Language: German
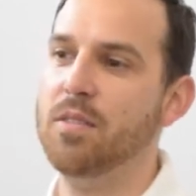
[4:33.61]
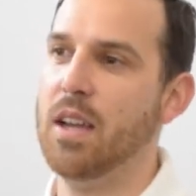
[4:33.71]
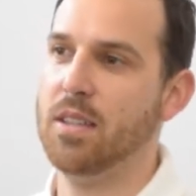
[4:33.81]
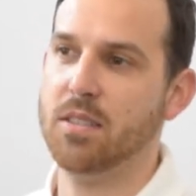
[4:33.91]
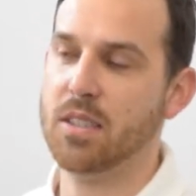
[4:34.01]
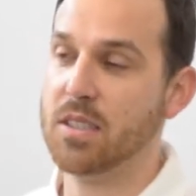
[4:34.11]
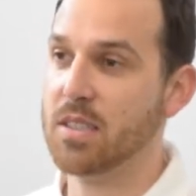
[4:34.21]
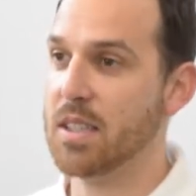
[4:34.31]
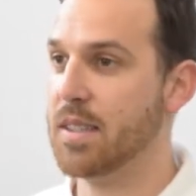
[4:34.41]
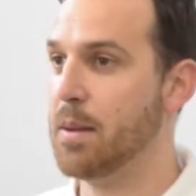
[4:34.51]
wie eine
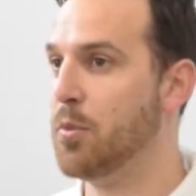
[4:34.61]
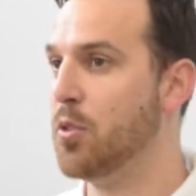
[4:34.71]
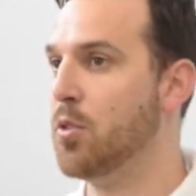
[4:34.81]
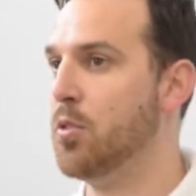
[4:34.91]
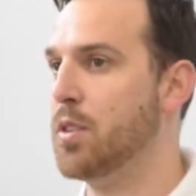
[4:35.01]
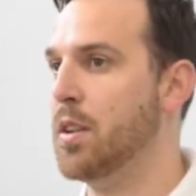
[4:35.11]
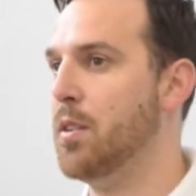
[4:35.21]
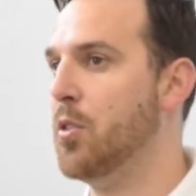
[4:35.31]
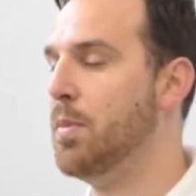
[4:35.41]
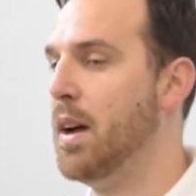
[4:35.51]
Trittschalldämmung oder
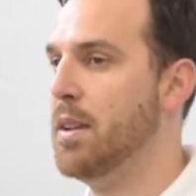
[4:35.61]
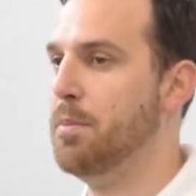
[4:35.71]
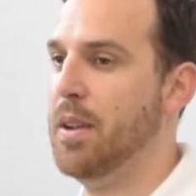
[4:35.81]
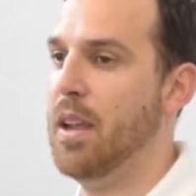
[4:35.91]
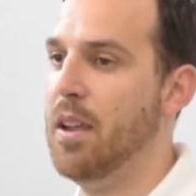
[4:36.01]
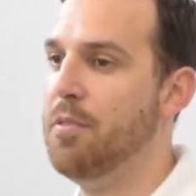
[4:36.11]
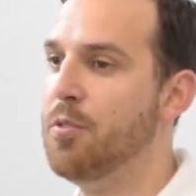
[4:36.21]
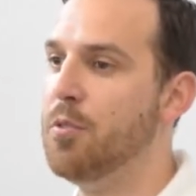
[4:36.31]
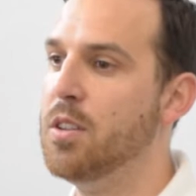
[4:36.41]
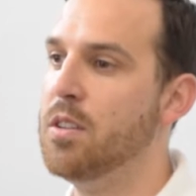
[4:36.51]
nochmal eine
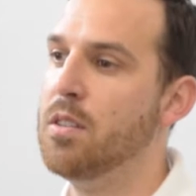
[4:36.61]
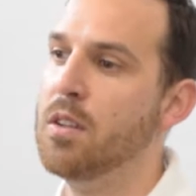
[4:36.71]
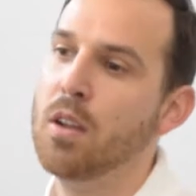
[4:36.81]
PE-Folie